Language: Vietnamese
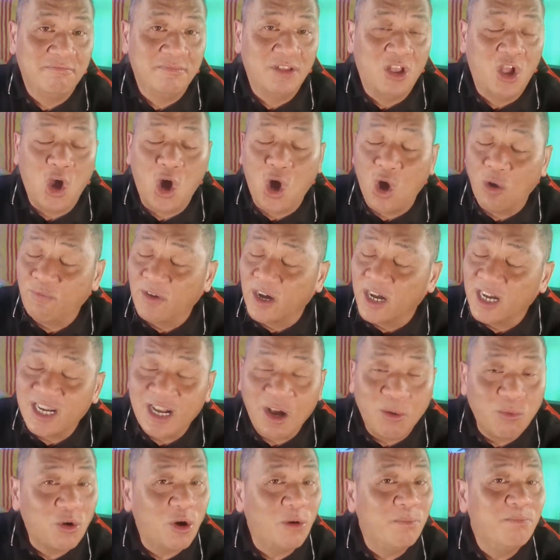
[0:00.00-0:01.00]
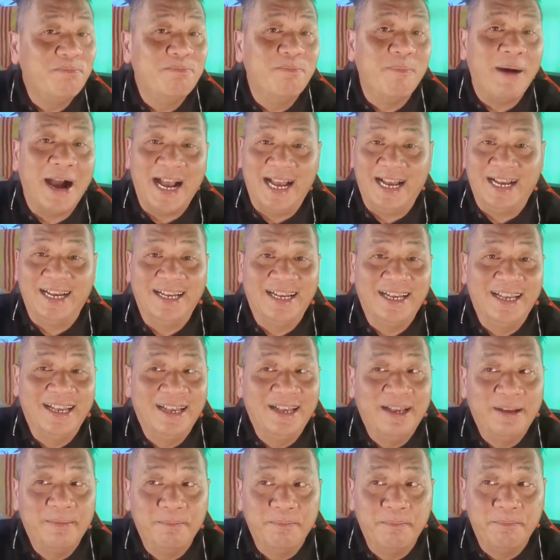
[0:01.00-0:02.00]
họ vẫn không có bằng
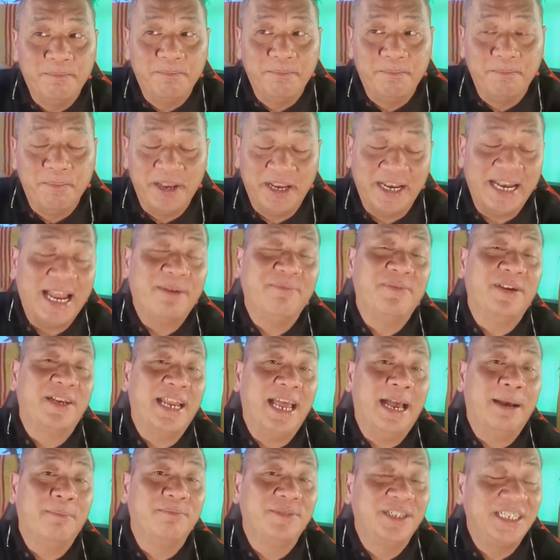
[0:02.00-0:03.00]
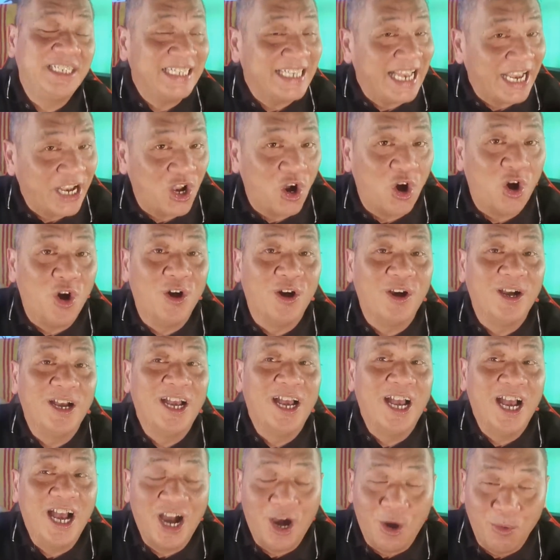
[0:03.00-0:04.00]
miền Nam Việt Nam Sài Gòn
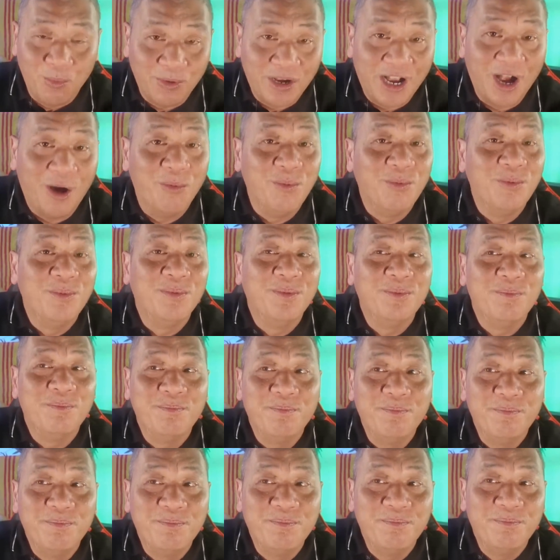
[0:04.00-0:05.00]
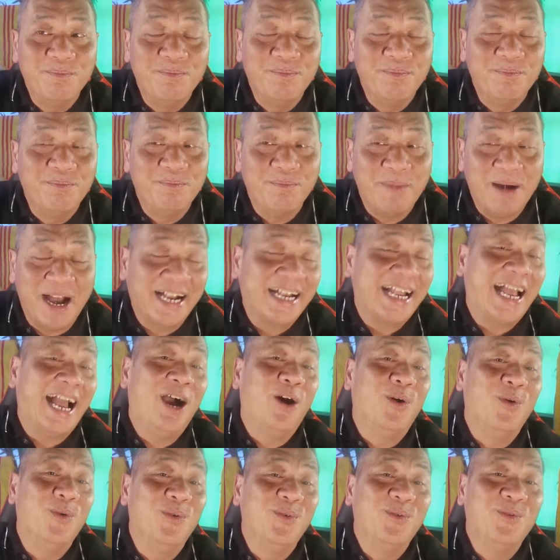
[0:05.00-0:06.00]
Hồng Kông
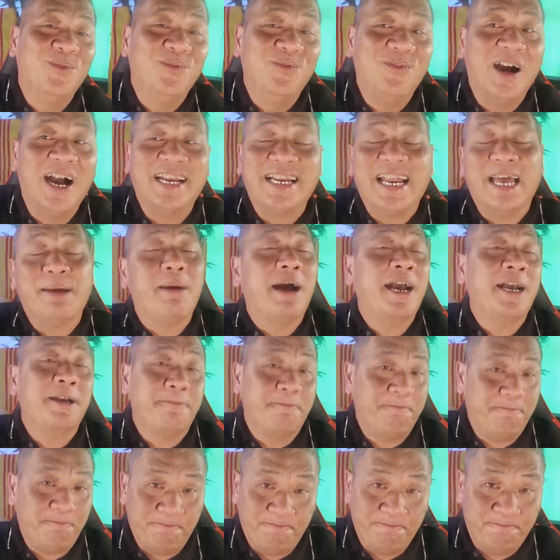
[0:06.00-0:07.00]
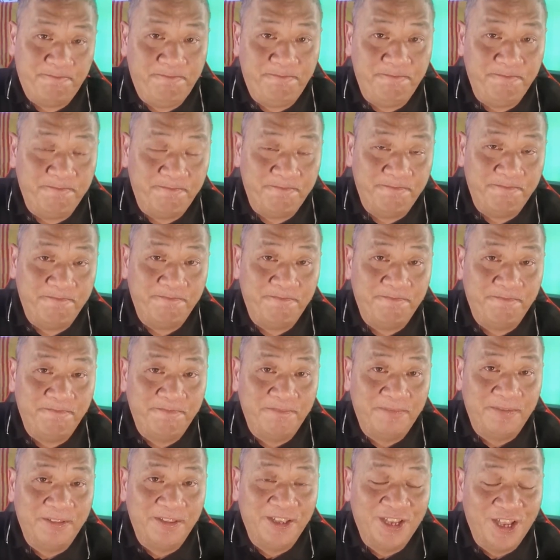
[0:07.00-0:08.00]
Macau và Đại Bắc.
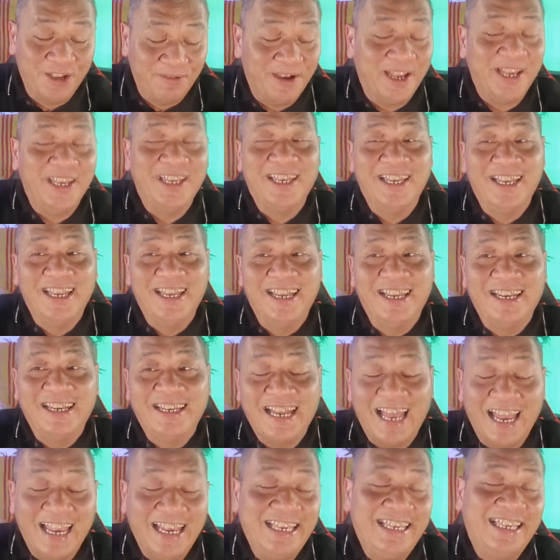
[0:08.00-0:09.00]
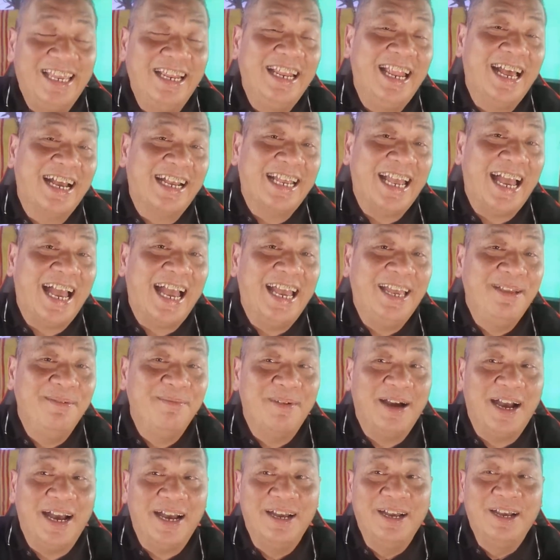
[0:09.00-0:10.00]
Quý vị, đây chính là cái
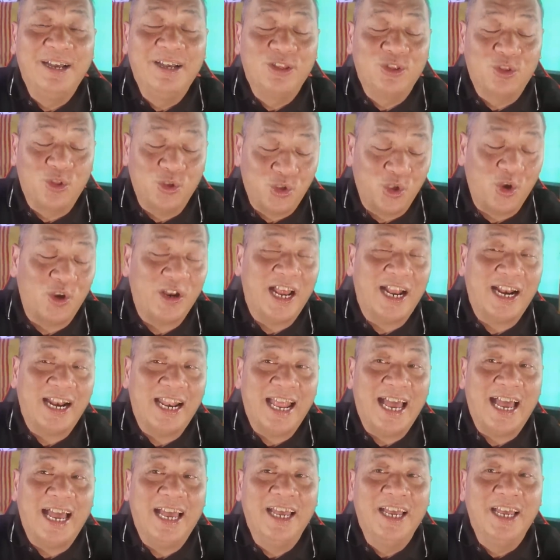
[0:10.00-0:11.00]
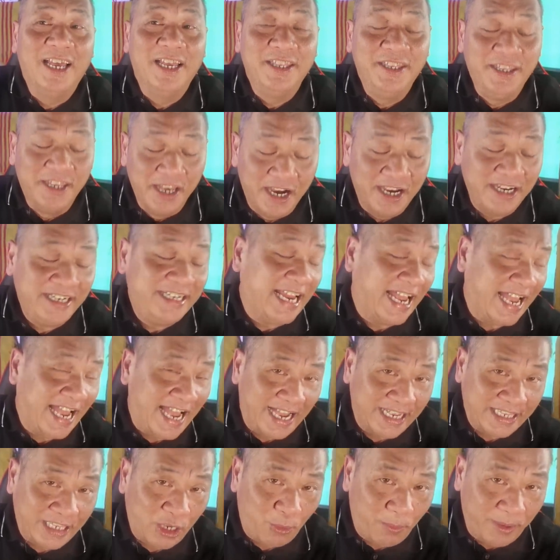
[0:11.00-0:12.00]
mà tôi cho rằng là giới trẻ
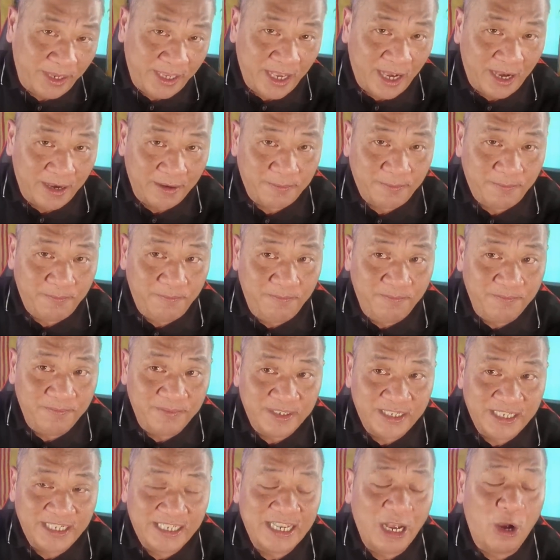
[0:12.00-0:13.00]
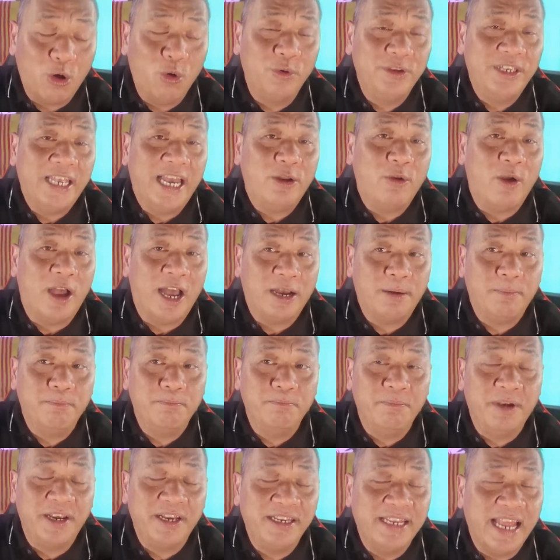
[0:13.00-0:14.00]
Á Châu bây giờ sau giai đoạn
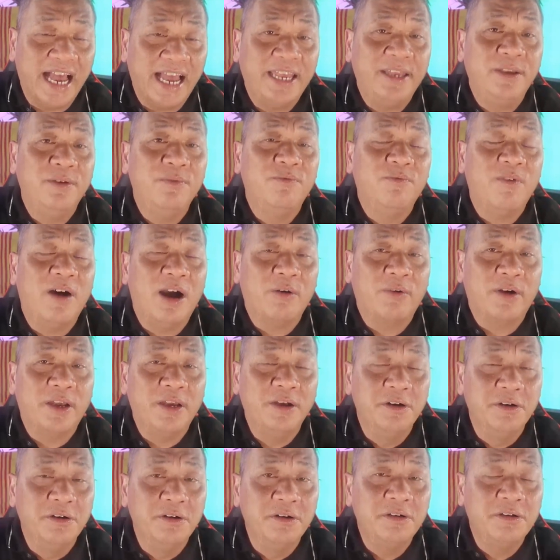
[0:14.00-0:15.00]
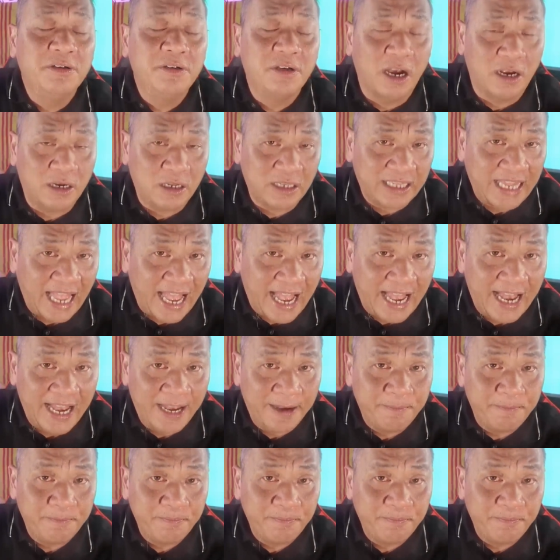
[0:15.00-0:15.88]
bị đẩy vào cái hướng cực tả,